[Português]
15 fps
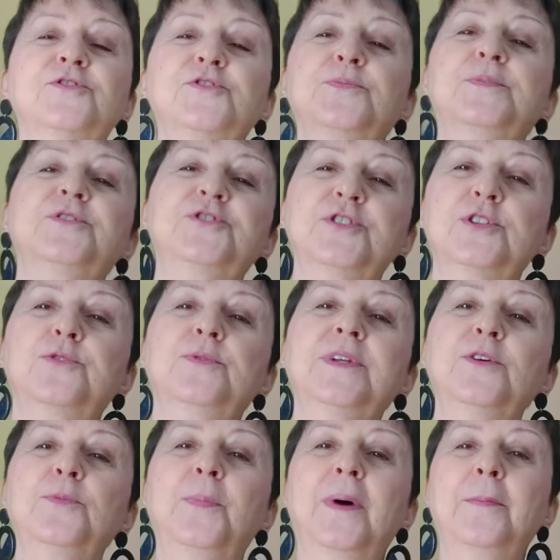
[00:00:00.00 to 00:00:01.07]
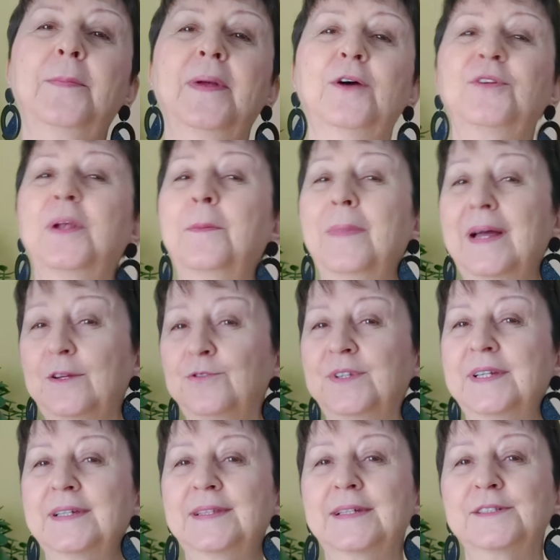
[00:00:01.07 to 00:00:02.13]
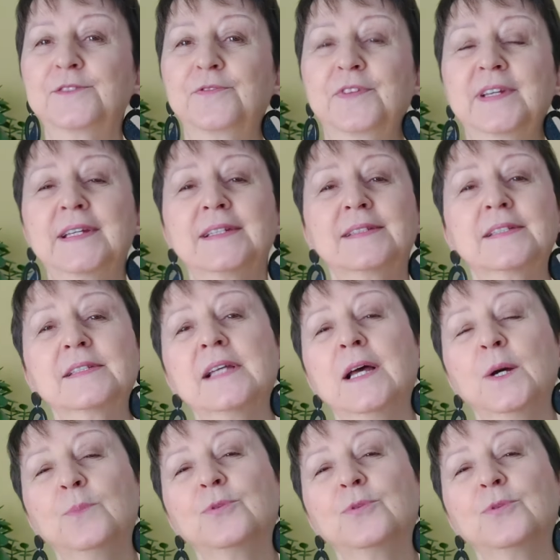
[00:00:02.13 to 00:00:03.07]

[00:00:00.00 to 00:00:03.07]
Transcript: substituí o papel na maioria das vezes,